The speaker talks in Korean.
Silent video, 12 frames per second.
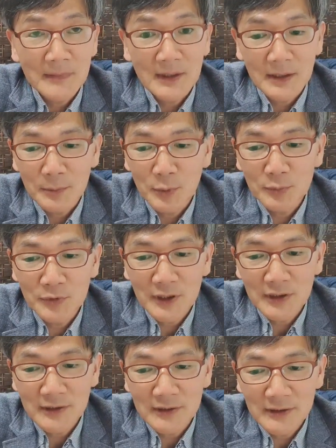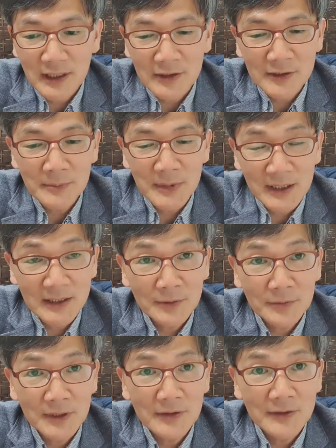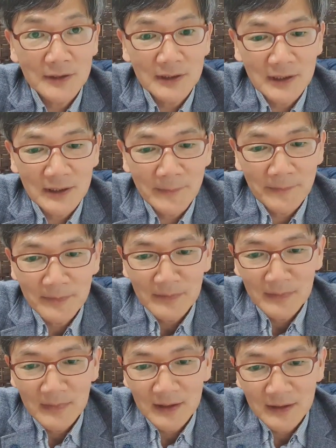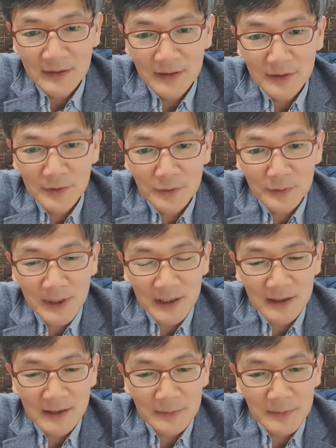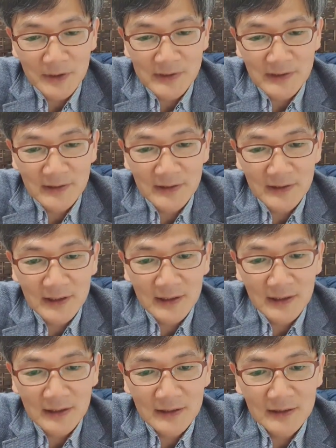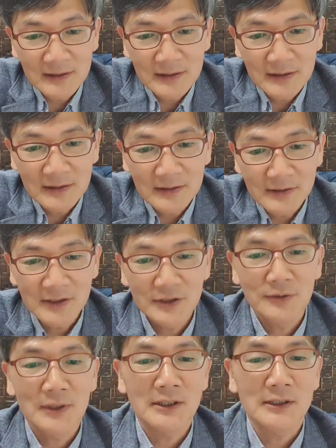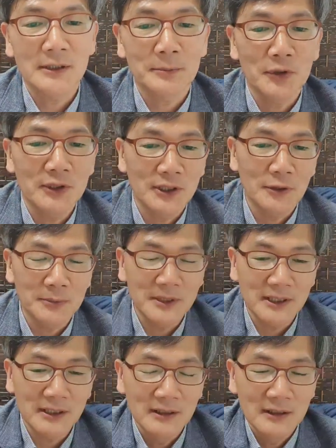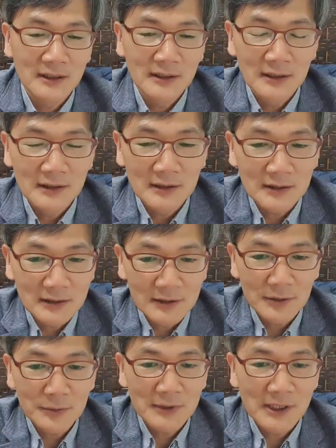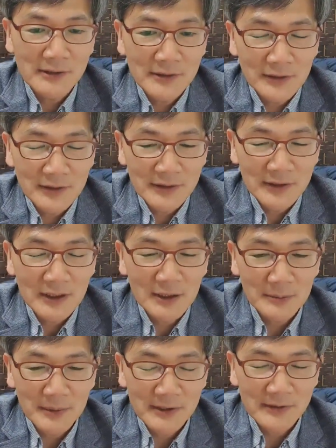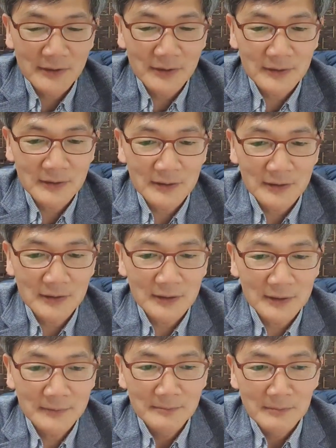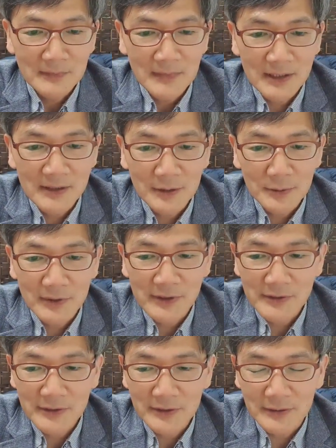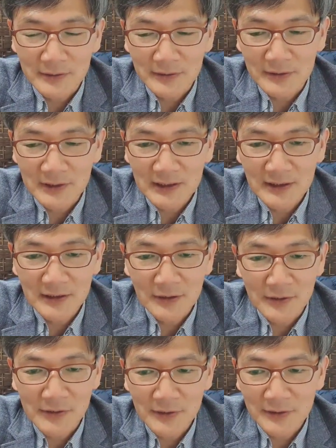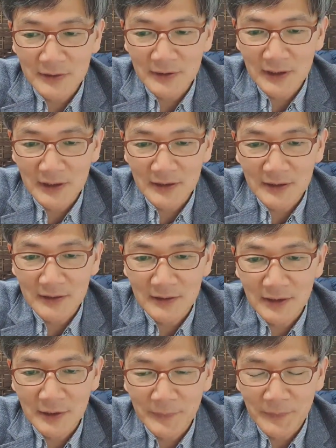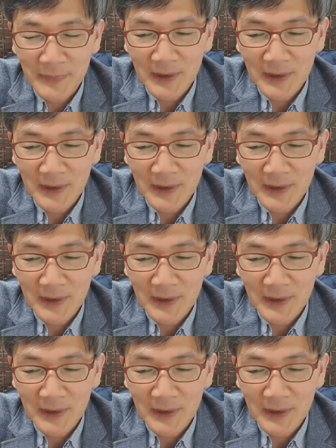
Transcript: 네, 본문에는 안전병이라고 되어 있는데 네, 현대적으로 말하자면 지체장애인을 어, 치유하는 장면이 나옵니다. 어, 그리고 나서 이스라엘 백성들을 대상으로 해서 어, 긴 연설을 하게 되는데요.